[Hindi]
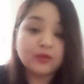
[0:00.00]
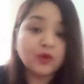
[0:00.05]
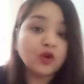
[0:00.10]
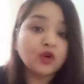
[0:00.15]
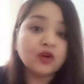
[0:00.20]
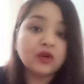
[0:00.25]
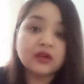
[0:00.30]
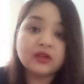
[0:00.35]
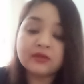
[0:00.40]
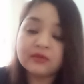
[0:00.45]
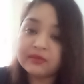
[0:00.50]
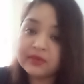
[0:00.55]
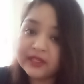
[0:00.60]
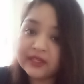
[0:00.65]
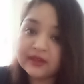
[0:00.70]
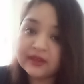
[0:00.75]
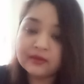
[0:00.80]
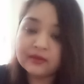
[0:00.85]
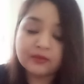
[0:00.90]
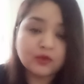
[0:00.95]
ऑफ बॉर्न
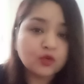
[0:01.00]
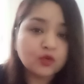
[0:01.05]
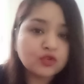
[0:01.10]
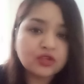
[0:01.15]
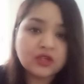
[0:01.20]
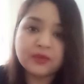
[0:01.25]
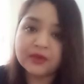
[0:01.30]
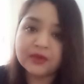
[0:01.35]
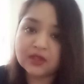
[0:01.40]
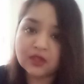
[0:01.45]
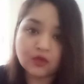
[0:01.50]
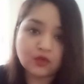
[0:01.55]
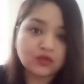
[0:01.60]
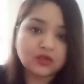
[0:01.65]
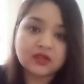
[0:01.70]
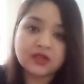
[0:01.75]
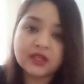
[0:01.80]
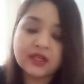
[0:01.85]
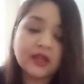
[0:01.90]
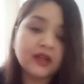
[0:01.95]
प्ले कुछ नहीं पता
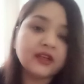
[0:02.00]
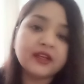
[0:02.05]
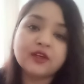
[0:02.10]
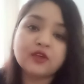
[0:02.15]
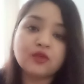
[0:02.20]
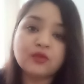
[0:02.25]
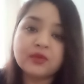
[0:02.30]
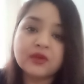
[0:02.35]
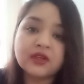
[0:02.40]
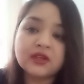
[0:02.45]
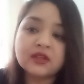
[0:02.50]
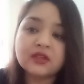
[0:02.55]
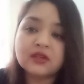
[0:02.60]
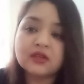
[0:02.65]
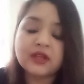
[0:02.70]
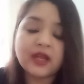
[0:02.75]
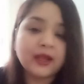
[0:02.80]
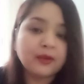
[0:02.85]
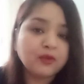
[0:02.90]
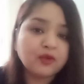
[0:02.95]
होता ठीक है डेट ऑफ बर्थ
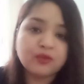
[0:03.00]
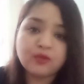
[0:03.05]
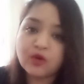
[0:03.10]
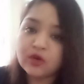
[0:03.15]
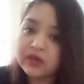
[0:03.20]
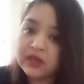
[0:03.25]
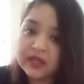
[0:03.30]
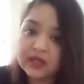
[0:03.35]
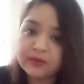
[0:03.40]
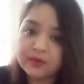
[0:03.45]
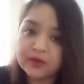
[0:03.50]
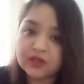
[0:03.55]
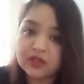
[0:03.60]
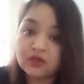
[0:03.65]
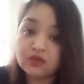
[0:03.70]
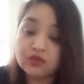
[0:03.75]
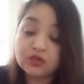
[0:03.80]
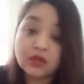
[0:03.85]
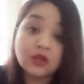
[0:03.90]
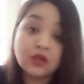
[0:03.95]
टाइम ऑफ बॉर्न नहीं
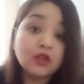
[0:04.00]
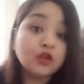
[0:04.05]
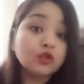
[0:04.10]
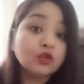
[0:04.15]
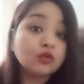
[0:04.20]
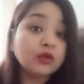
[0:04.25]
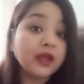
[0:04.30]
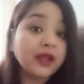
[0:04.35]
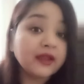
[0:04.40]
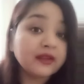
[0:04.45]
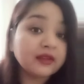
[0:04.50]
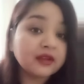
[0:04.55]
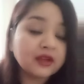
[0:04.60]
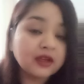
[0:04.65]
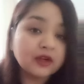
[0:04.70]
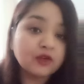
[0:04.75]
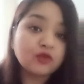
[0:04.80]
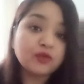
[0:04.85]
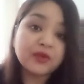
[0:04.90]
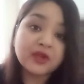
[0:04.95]
पता होता तो ऐसे
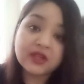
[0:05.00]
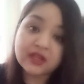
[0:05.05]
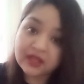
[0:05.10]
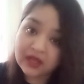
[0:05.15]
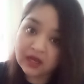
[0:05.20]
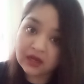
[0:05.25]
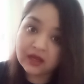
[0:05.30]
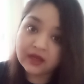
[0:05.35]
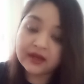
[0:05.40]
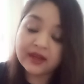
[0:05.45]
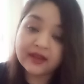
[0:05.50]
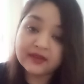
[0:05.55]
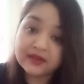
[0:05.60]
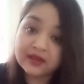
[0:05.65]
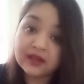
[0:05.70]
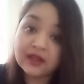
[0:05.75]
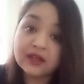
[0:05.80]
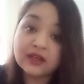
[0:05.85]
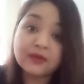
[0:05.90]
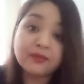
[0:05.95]
घरों में क्या करें
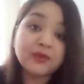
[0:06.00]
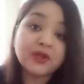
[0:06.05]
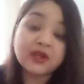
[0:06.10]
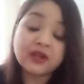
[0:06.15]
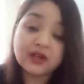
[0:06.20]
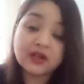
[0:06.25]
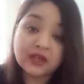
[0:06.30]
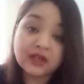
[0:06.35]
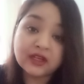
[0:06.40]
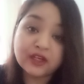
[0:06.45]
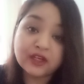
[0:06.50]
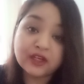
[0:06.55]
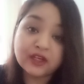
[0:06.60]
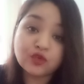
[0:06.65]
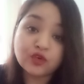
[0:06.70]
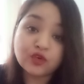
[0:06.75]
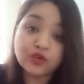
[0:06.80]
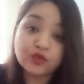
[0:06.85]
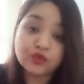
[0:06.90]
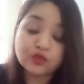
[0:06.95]
ऐसे घर में अगर
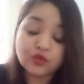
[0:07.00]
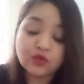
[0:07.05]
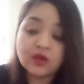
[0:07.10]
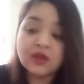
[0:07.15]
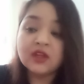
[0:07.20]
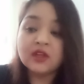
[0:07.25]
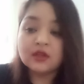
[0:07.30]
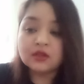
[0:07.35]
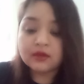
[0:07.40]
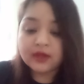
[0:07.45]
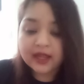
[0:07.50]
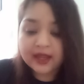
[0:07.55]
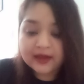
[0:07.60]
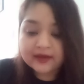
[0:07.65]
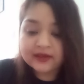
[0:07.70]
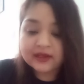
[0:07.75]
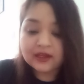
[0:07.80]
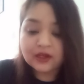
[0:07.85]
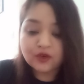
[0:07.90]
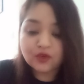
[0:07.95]
कलेश हो तो, तो
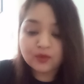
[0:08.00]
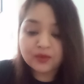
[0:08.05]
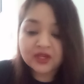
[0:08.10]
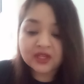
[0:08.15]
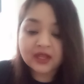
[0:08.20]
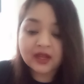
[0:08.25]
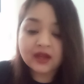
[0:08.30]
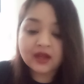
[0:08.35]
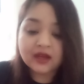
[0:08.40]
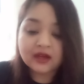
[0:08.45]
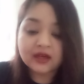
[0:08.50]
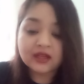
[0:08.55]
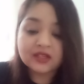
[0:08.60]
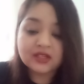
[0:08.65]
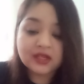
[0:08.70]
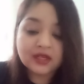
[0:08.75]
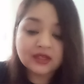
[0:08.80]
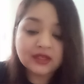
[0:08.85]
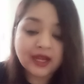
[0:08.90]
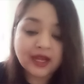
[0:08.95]
ऐसे घरों में क्या करना
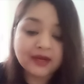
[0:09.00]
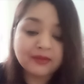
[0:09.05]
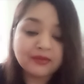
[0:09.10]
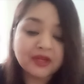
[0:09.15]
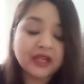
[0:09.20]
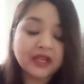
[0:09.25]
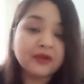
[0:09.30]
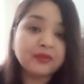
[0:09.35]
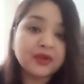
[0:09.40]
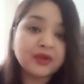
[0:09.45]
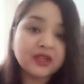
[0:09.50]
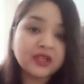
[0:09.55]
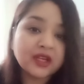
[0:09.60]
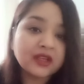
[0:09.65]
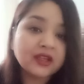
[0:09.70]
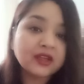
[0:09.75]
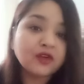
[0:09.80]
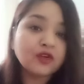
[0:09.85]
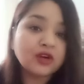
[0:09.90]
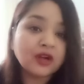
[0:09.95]
चाहिए टाइम टाइम पे
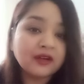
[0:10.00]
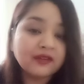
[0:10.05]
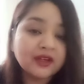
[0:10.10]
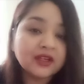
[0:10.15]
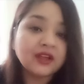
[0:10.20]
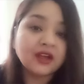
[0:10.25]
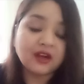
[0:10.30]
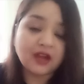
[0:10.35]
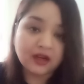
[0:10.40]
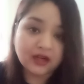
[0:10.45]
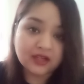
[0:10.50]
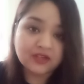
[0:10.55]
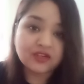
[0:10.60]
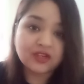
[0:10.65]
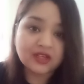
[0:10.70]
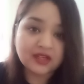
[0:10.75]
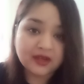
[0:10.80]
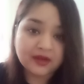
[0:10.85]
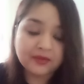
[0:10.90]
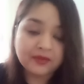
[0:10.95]
यज्ञ और हवन कराना
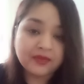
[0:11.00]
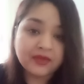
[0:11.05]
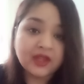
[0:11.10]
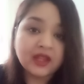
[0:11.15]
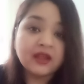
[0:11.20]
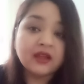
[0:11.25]
चाहिए